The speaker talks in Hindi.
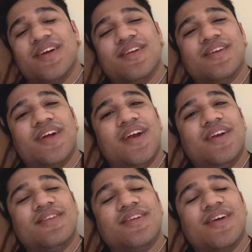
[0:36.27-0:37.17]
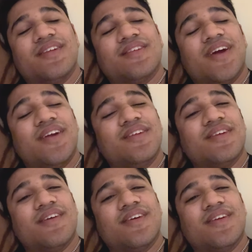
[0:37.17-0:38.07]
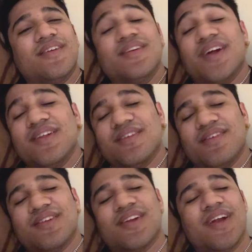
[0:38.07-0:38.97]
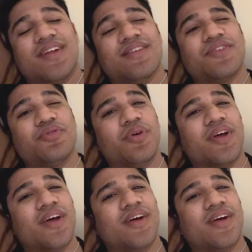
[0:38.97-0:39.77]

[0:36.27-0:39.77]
नाइन्टी सिक्स नाइन्टी सेवन नाइन्टी सेवन से नाइन्टी सिक्स हो गया